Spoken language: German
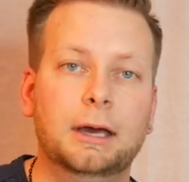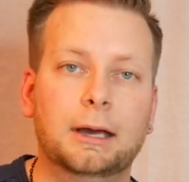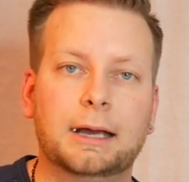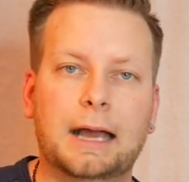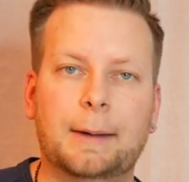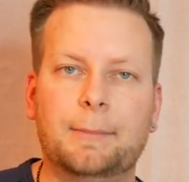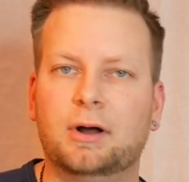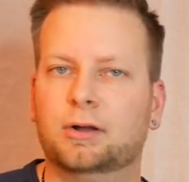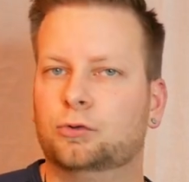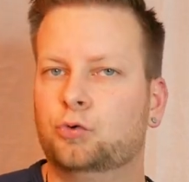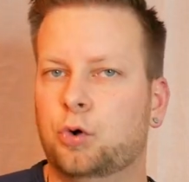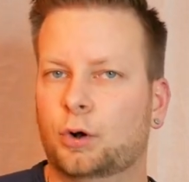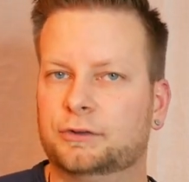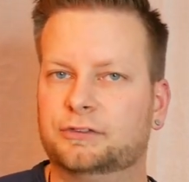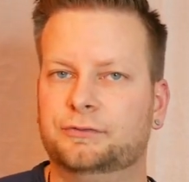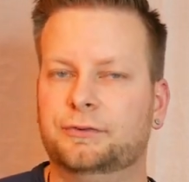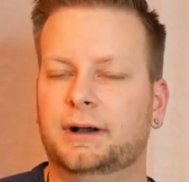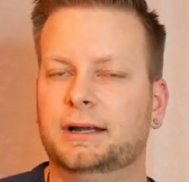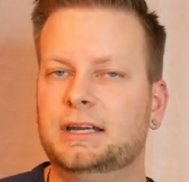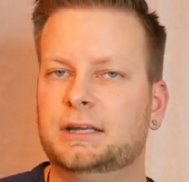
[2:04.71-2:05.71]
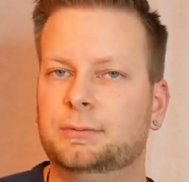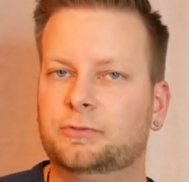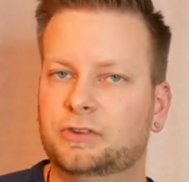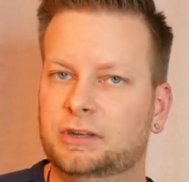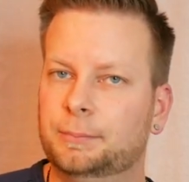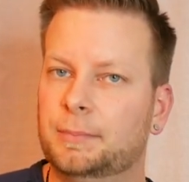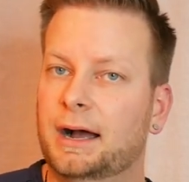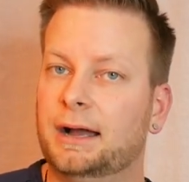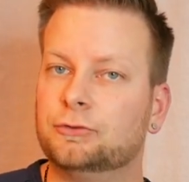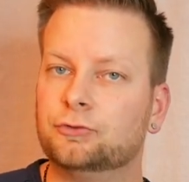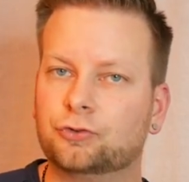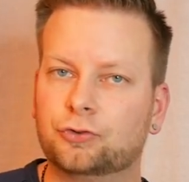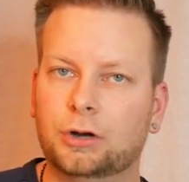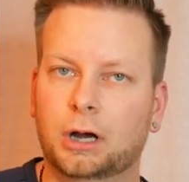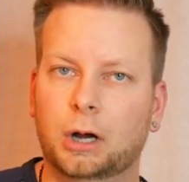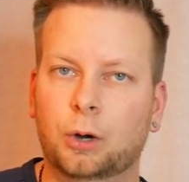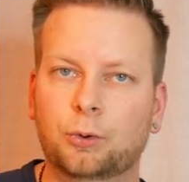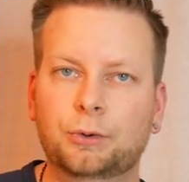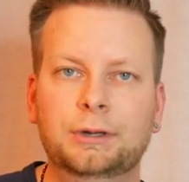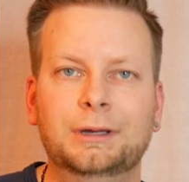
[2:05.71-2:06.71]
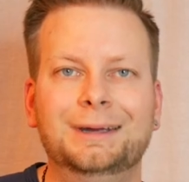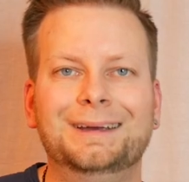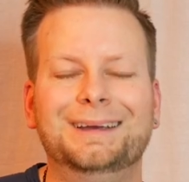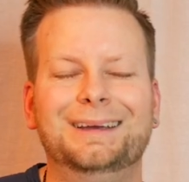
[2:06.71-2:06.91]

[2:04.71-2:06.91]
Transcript: Kann man kurzweilig sich mal anschauen.